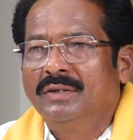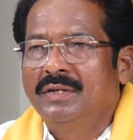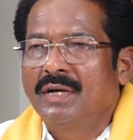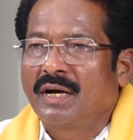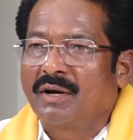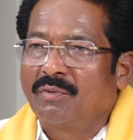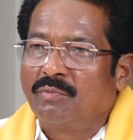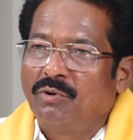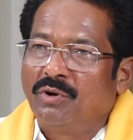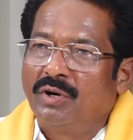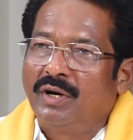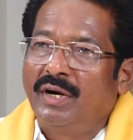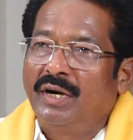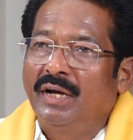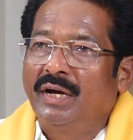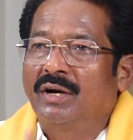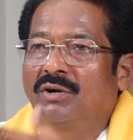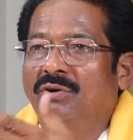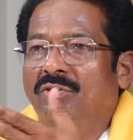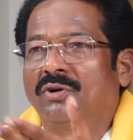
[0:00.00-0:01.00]
జగన్మోహన్ రెడ్డి
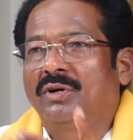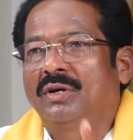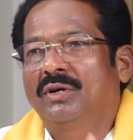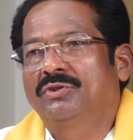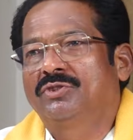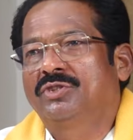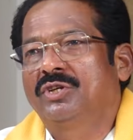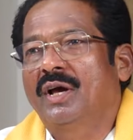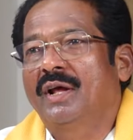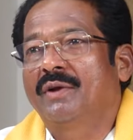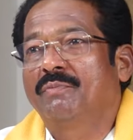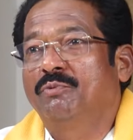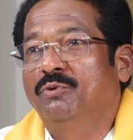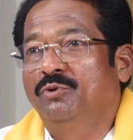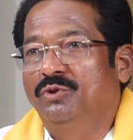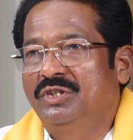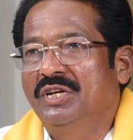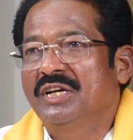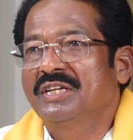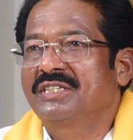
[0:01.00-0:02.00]
గారు కూడా వచ్చి ఆయన
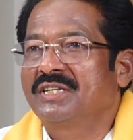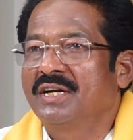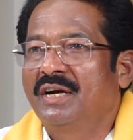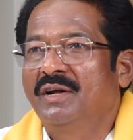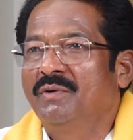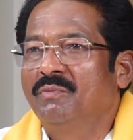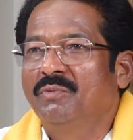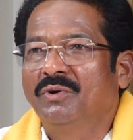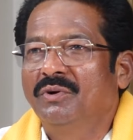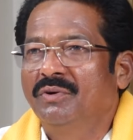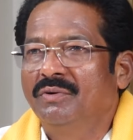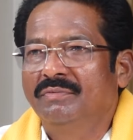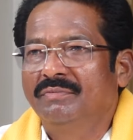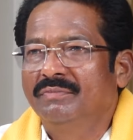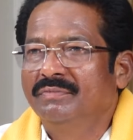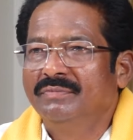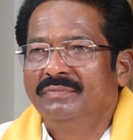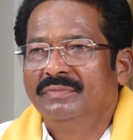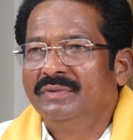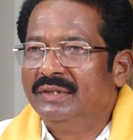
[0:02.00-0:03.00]
పూర్తి చేస్తాడేమో
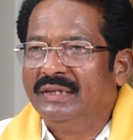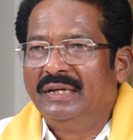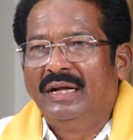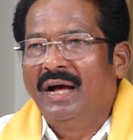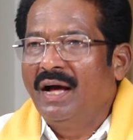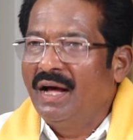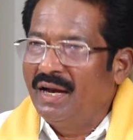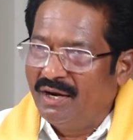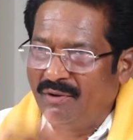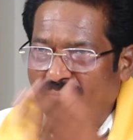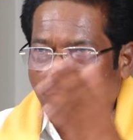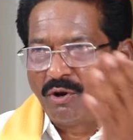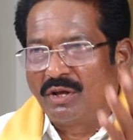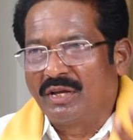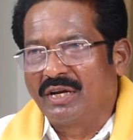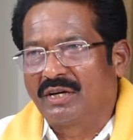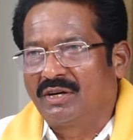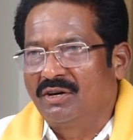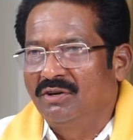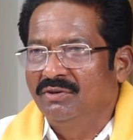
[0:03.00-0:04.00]
అన్ని
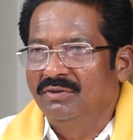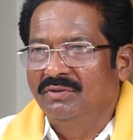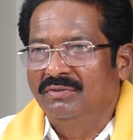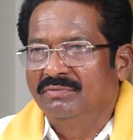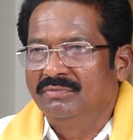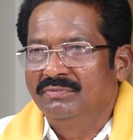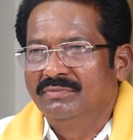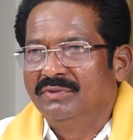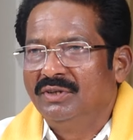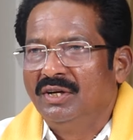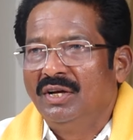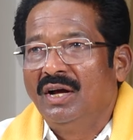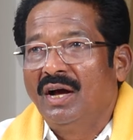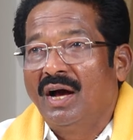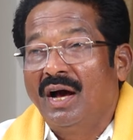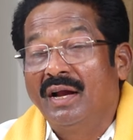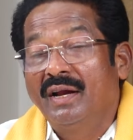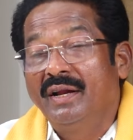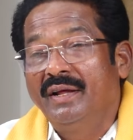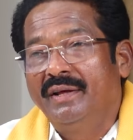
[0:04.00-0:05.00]
ప్రాజెక్టులు
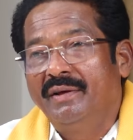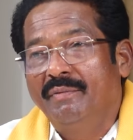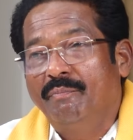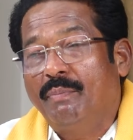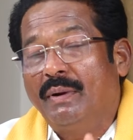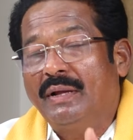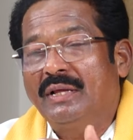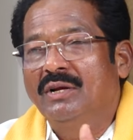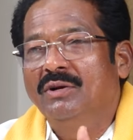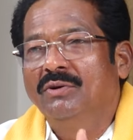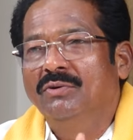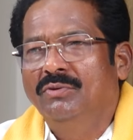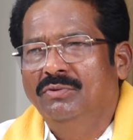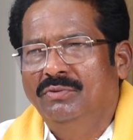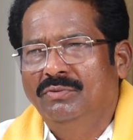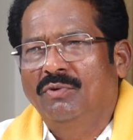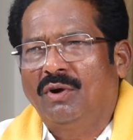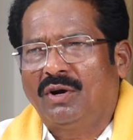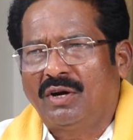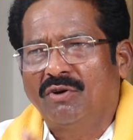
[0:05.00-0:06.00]
అని ప్రజలు
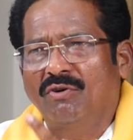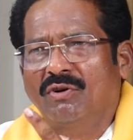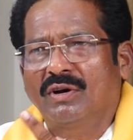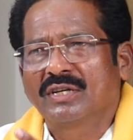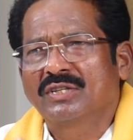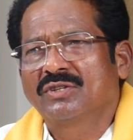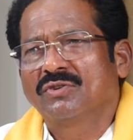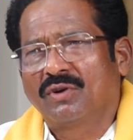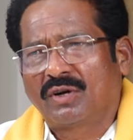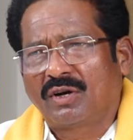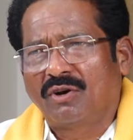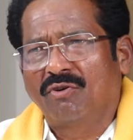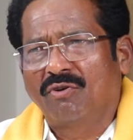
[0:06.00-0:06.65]
ఒక్క అవకాశం ఒక్క